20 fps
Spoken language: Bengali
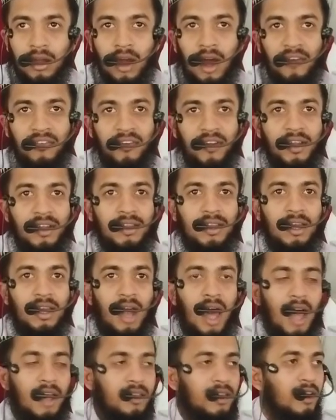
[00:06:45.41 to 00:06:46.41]

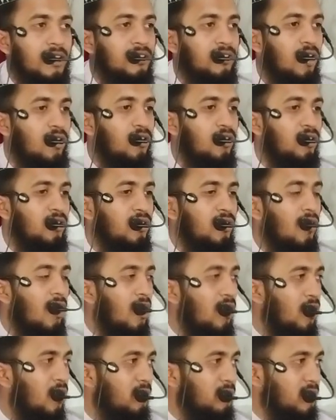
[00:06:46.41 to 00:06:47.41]
কাফেরদের হাতে যখন
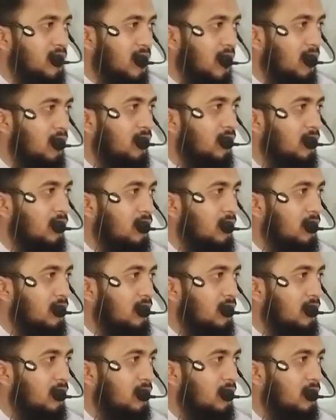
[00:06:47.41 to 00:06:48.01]
কলম ছিল